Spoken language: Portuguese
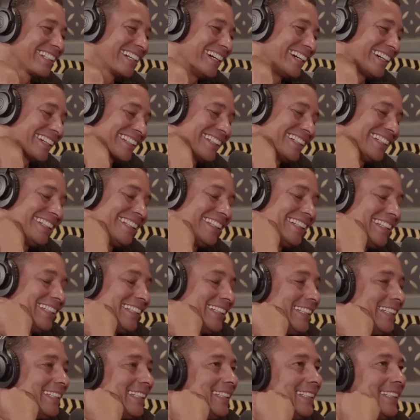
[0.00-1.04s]
é cara.
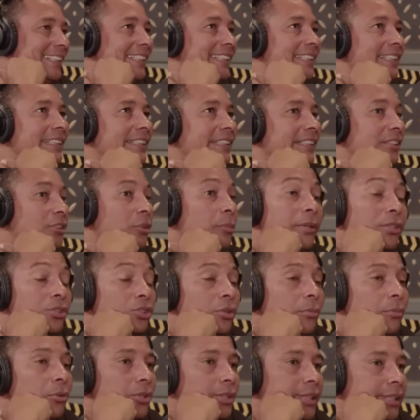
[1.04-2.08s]
E
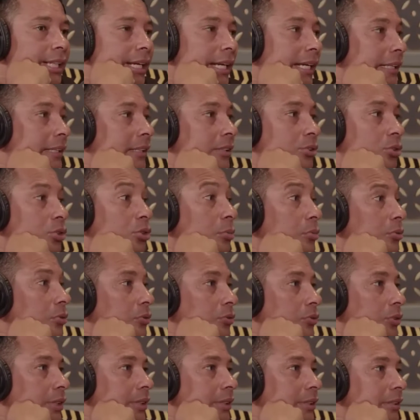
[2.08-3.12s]
começou a mostrar aquilo, todo
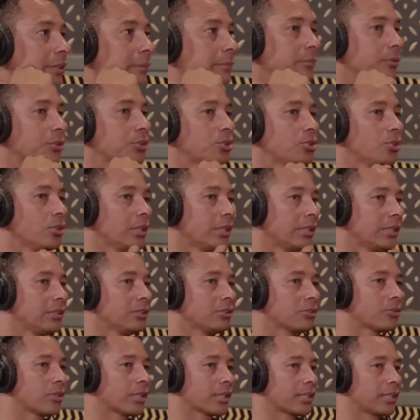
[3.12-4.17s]
mundo foi se
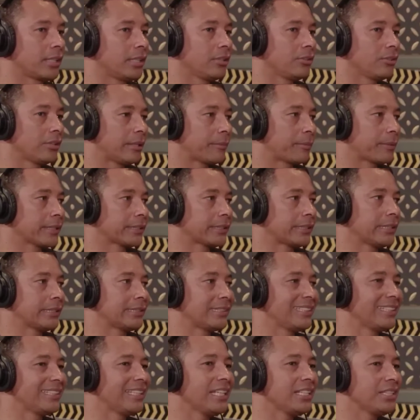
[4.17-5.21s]
emocionando com aquilo, né? Porque você
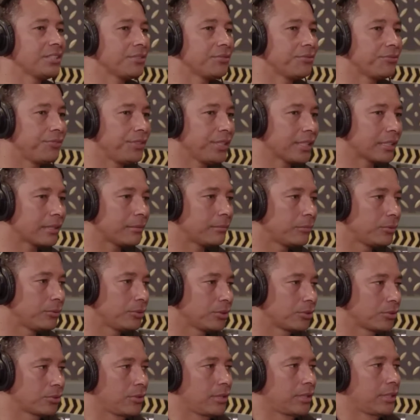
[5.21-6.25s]
se identifica
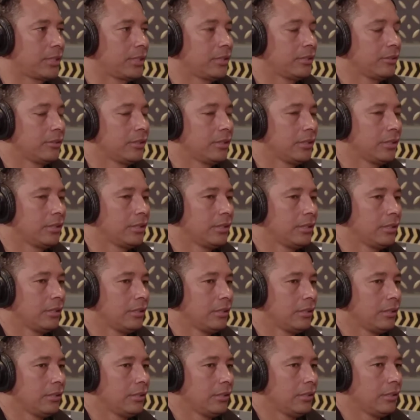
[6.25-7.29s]
muito com aquilo.
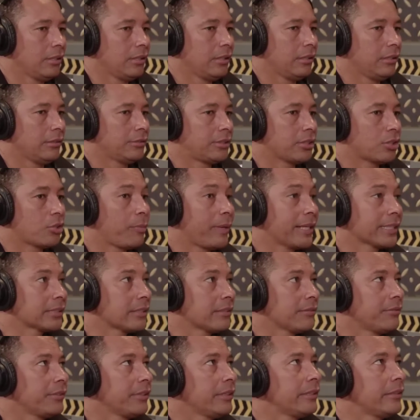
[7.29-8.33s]
Nossa, mano, que Você louco.
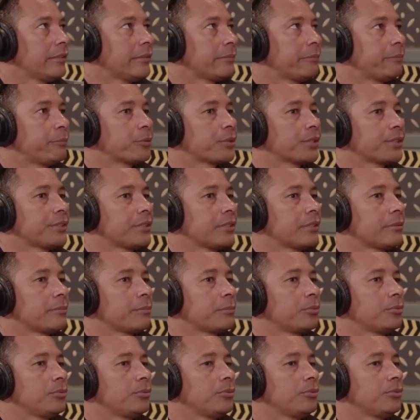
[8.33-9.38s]
começa a ver, por
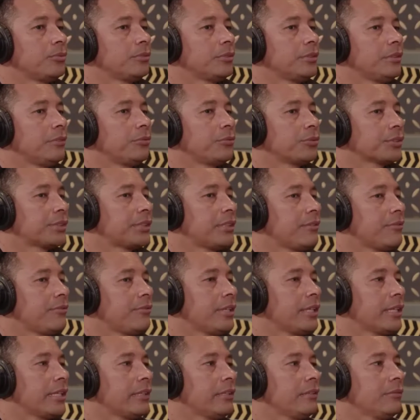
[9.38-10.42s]
exemplo, e você
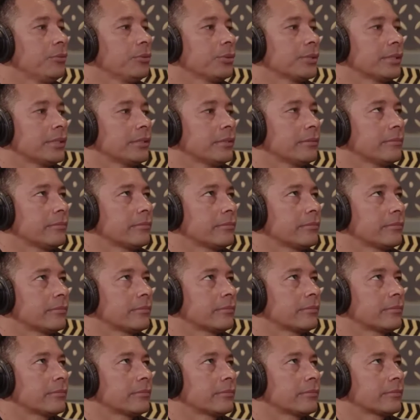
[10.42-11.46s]
vê que você.
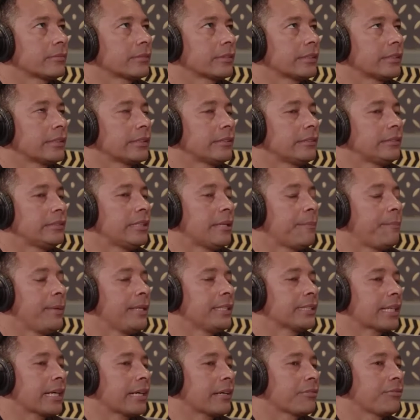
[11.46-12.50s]
De
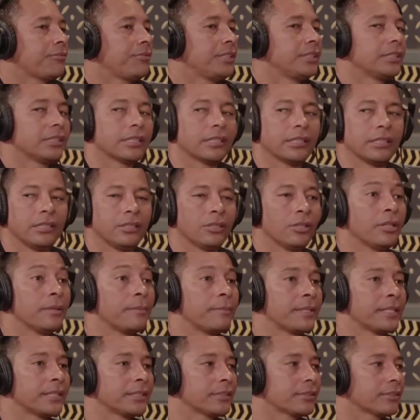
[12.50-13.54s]
repente, cara, ficha, eu
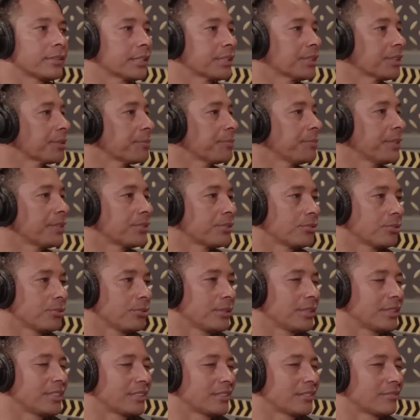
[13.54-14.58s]
represento essas
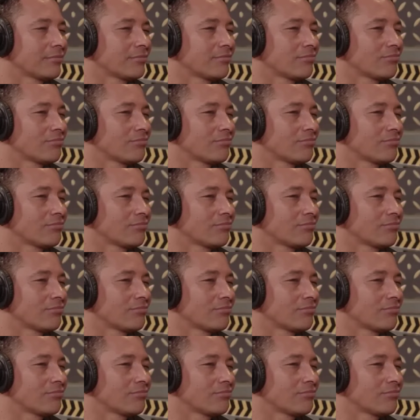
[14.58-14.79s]
pessoas.